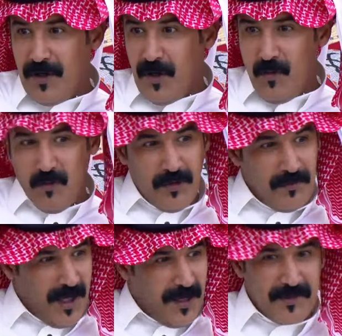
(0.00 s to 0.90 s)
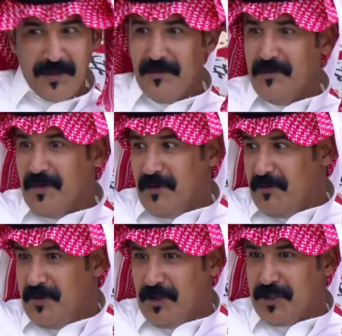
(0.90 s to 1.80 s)
والمعاميل
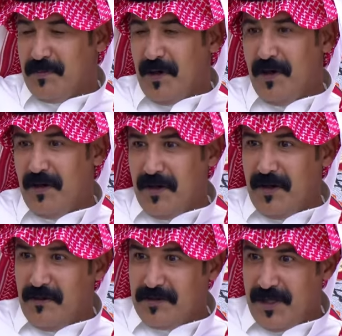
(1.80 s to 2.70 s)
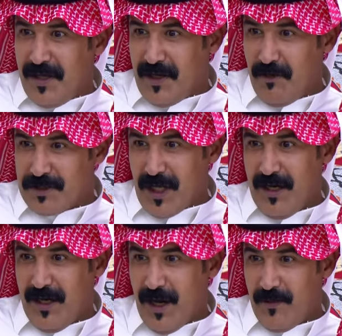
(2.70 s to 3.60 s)
والعزبه وزيان القهوه الشاهي
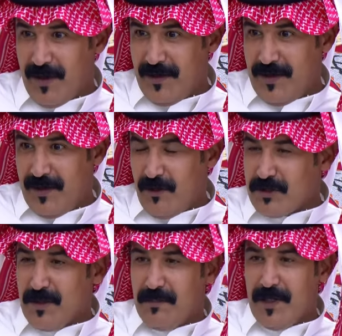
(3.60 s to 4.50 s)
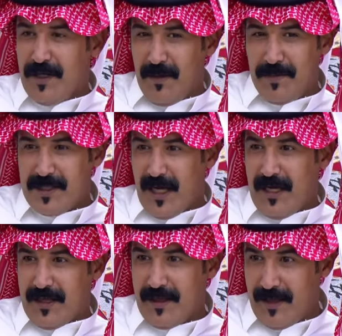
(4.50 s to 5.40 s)
على الهواء اقسم بالله بيجيها
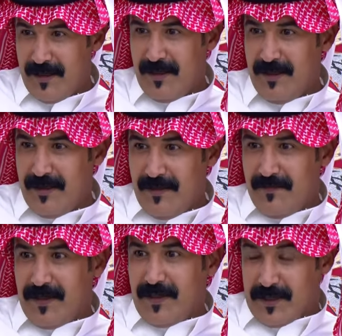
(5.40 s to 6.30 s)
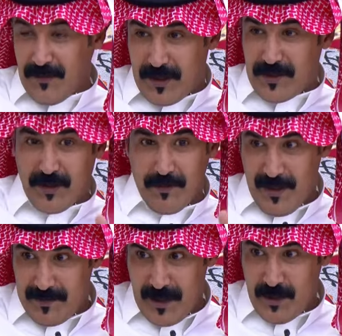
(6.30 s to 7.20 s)
لذه جو شفت شفت
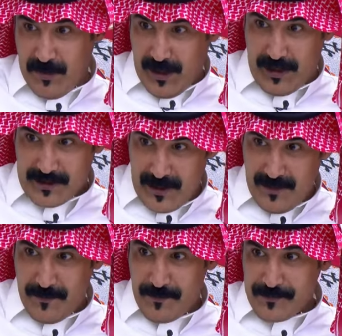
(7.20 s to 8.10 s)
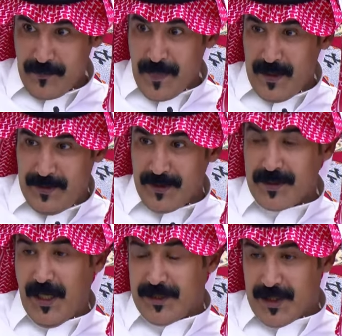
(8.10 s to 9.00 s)
البرنامج ذا القوي راح حسين يعني
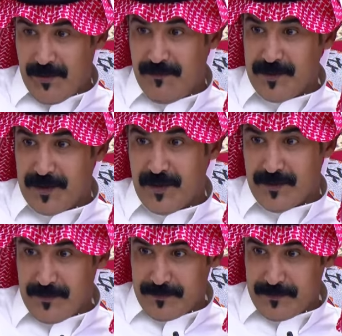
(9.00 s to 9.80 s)
رجع الشغف من جديد